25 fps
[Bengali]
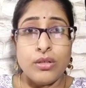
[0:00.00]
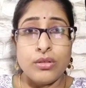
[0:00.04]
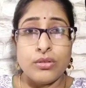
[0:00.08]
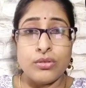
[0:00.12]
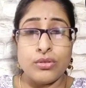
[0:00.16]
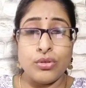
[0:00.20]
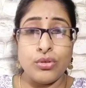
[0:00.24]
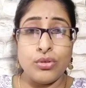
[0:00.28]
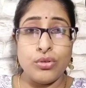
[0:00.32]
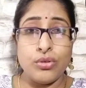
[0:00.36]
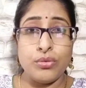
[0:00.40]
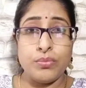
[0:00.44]

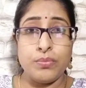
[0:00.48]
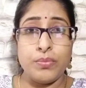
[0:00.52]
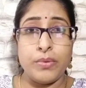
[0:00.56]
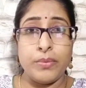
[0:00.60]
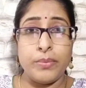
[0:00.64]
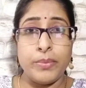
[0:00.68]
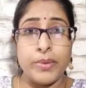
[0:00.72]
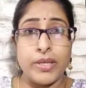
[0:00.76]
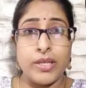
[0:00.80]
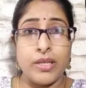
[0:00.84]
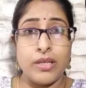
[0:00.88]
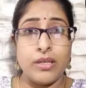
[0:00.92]
তো
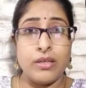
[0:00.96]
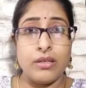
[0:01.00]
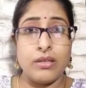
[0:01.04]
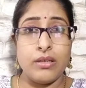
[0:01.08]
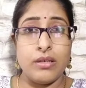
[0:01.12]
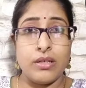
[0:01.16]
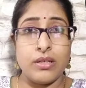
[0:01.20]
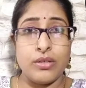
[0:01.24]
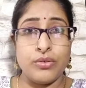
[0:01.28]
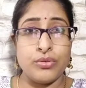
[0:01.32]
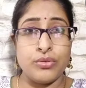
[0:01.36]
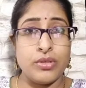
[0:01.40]
মানে
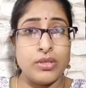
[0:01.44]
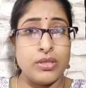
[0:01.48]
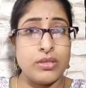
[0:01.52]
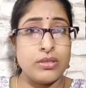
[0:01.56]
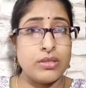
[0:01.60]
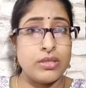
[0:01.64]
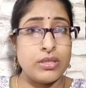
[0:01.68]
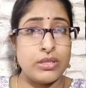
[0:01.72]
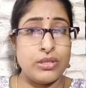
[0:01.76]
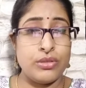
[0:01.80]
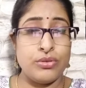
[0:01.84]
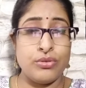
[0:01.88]
ওদের
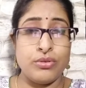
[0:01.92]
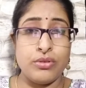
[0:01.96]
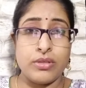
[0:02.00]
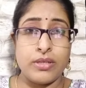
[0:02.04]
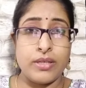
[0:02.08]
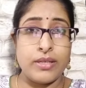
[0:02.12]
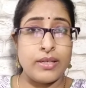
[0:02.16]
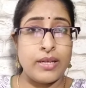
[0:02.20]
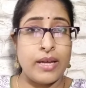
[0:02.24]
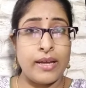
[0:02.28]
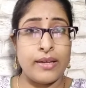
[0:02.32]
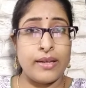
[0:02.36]
শিডিউলটা
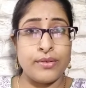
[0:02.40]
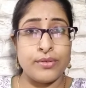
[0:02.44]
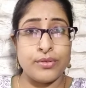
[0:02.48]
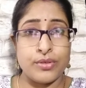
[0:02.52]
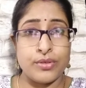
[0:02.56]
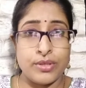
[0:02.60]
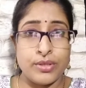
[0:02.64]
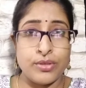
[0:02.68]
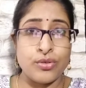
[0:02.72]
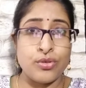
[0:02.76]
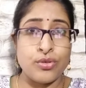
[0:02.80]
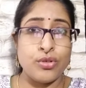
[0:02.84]

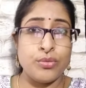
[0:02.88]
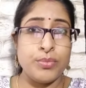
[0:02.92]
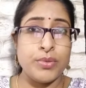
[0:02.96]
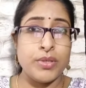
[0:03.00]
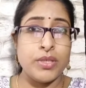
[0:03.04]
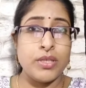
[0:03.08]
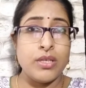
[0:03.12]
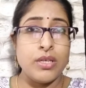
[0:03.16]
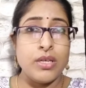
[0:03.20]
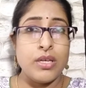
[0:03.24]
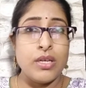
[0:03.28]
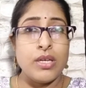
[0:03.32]
এরকমই
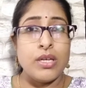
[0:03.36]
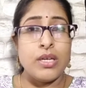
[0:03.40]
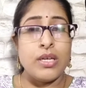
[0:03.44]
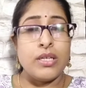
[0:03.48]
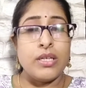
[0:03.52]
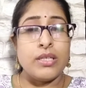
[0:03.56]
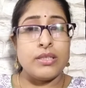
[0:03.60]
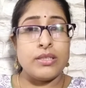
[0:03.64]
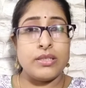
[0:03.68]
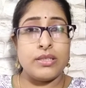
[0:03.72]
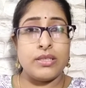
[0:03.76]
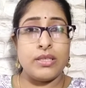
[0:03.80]

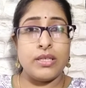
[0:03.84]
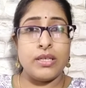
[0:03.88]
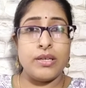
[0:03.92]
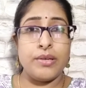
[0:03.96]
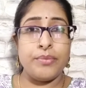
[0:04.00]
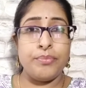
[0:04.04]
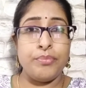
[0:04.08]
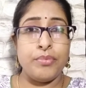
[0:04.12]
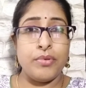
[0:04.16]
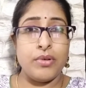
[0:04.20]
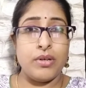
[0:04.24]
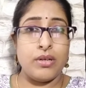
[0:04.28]
যে
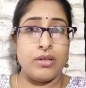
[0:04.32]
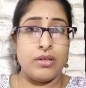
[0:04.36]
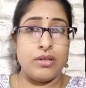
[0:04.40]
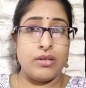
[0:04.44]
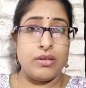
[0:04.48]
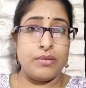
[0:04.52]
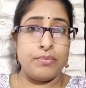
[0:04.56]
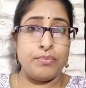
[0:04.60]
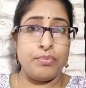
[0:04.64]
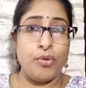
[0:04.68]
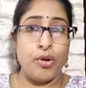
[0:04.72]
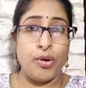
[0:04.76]

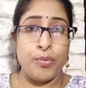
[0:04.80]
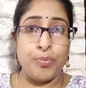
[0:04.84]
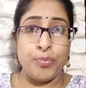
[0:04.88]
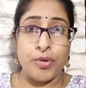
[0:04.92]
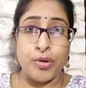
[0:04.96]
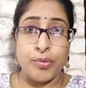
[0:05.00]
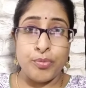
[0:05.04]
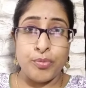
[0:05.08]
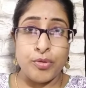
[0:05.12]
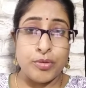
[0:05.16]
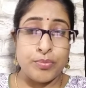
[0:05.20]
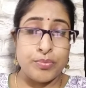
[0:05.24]
পরপর
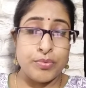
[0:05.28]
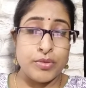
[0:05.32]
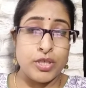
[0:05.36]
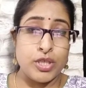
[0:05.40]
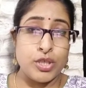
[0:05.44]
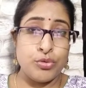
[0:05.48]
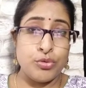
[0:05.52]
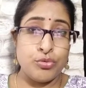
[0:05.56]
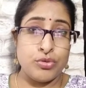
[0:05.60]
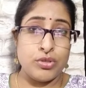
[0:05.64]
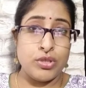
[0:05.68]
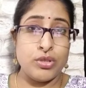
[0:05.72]
পরপর
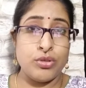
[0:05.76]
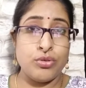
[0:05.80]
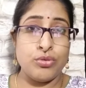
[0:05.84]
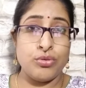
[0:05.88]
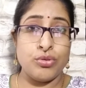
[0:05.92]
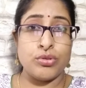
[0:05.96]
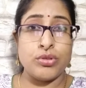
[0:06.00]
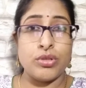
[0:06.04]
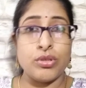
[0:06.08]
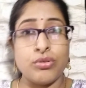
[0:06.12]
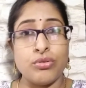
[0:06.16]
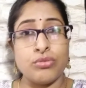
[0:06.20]
ডিউটি
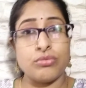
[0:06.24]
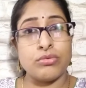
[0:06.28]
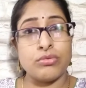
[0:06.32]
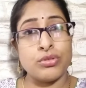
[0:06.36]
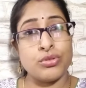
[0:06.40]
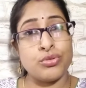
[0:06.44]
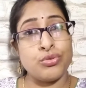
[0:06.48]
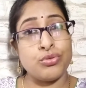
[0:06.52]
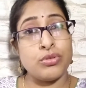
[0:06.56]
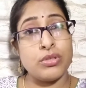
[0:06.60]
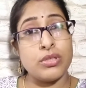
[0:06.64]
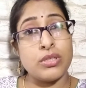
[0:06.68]
করতে করতে
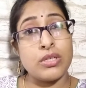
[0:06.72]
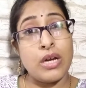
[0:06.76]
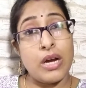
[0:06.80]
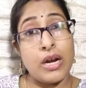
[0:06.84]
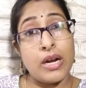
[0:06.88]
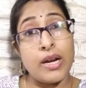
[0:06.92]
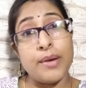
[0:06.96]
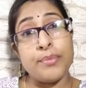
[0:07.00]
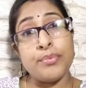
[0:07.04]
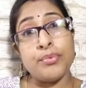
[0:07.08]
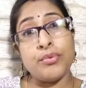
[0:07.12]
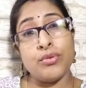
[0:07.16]
শরীর
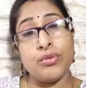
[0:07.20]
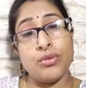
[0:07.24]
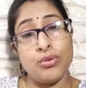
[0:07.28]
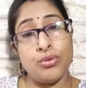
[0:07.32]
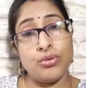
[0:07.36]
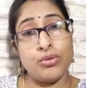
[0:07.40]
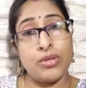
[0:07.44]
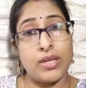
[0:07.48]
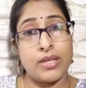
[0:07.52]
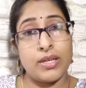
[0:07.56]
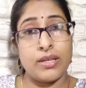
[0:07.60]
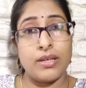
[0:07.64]
খারাপ হলেও
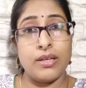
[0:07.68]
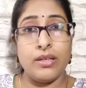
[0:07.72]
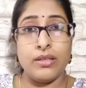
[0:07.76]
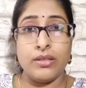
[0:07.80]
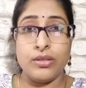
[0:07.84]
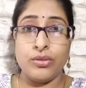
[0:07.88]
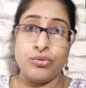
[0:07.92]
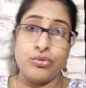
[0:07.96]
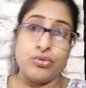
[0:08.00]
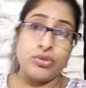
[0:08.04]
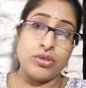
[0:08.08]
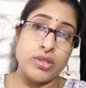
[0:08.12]
তাকে
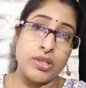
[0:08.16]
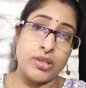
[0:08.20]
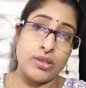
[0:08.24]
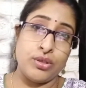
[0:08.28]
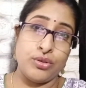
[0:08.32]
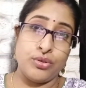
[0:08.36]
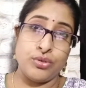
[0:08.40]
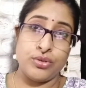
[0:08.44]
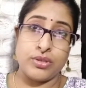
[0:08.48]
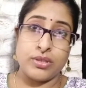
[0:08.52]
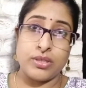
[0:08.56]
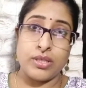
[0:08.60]
ডিউটি যেতে
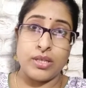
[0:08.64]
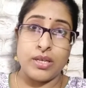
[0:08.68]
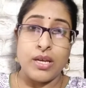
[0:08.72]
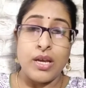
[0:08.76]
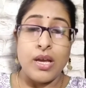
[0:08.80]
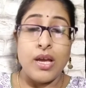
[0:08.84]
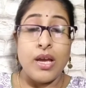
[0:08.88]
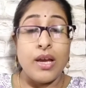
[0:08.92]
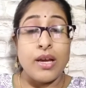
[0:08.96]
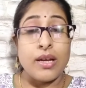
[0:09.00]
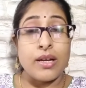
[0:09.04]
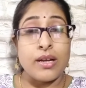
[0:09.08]
হচ্ছে
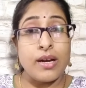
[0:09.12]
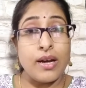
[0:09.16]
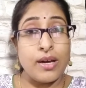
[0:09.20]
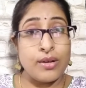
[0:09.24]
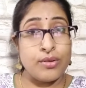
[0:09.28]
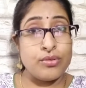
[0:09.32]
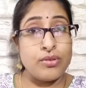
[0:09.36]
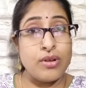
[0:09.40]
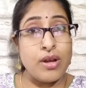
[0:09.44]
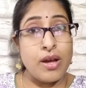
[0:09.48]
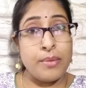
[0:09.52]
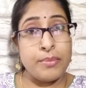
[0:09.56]

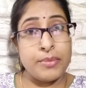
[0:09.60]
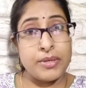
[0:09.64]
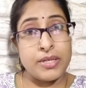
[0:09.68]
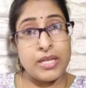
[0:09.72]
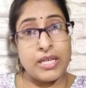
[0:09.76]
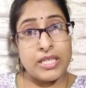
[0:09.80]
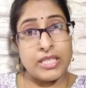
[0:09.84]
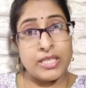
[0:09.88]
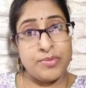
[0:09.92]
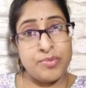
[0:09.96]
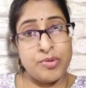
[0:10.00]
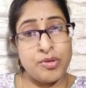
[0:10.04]
কারণ আমার
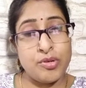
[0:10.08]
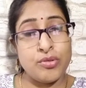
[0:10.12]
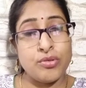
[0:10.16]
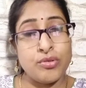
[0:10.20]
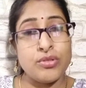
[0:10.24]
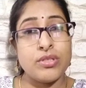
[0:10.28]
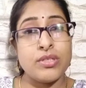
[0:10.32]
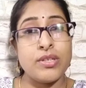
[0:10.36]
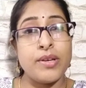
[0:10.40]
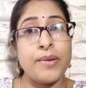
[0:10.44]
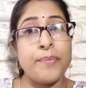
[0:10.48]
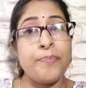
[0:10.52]
হাজব্যান্ড
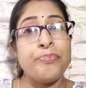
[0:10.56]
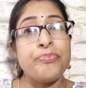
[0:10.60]
হচ্ছে